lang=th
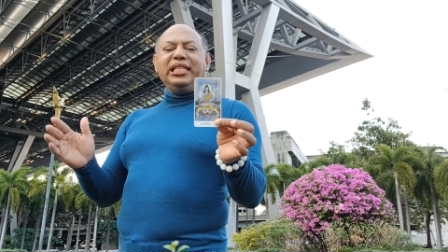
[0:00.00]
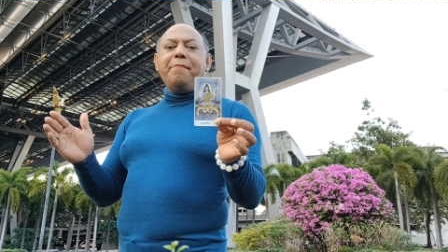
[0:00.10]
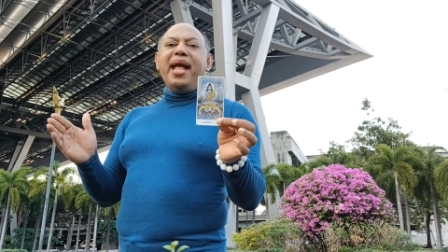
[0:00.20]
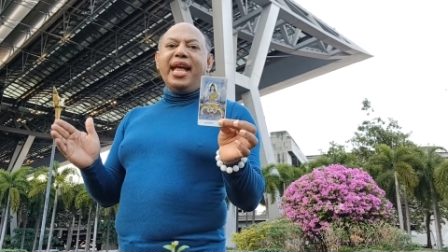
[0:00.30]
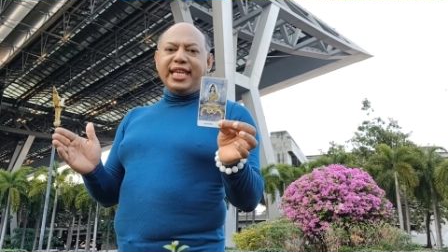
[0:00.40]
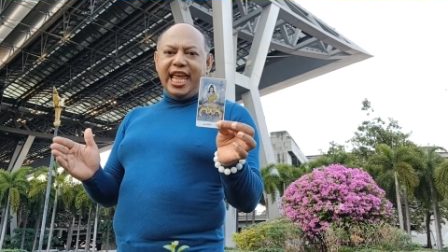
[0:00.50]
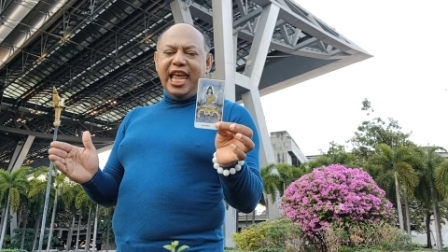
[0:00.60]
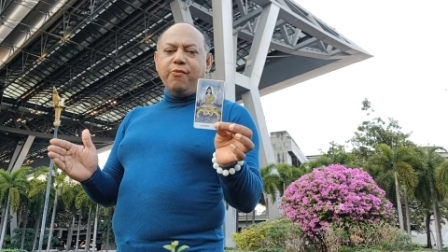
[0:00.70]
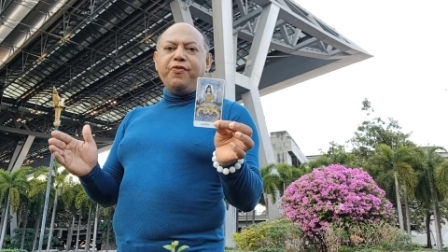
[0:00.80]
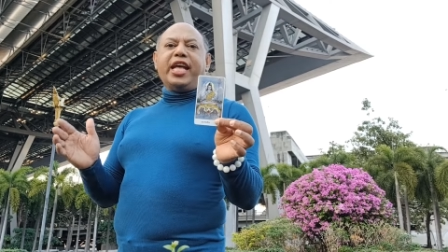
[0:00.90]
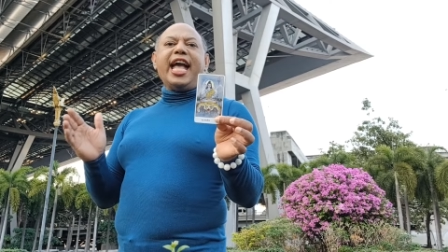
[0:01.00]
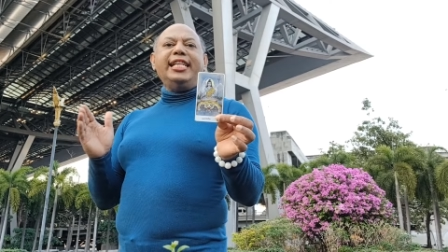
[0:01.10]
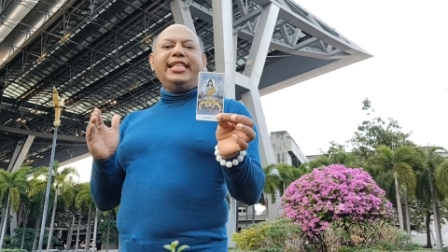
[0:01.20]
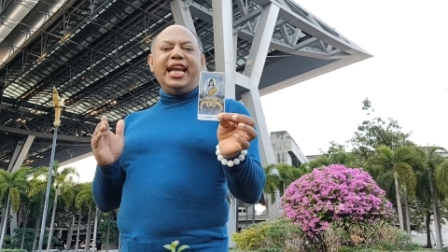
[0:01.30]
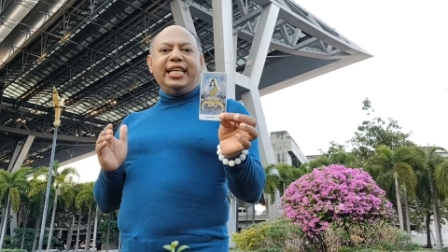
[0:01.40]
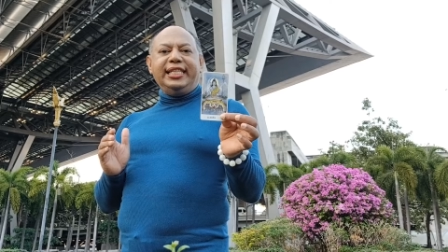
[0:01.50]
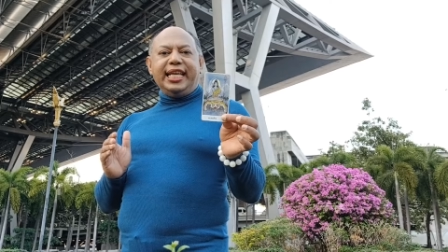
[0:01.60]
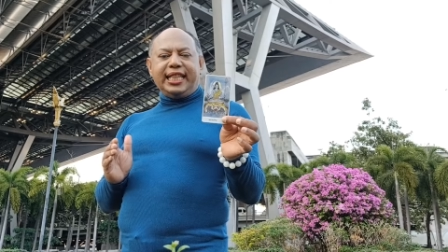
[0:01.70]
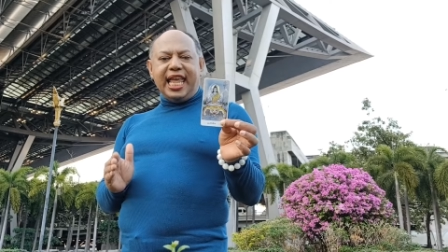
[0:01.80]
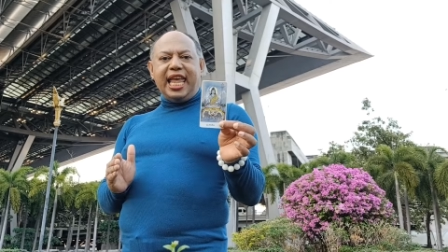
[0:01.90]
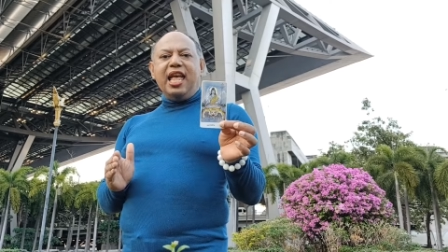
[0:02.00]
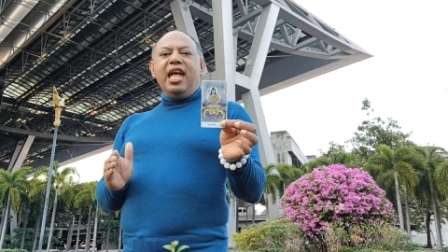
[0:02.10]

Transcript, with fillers: สมาธิฝึกการเจริญสติ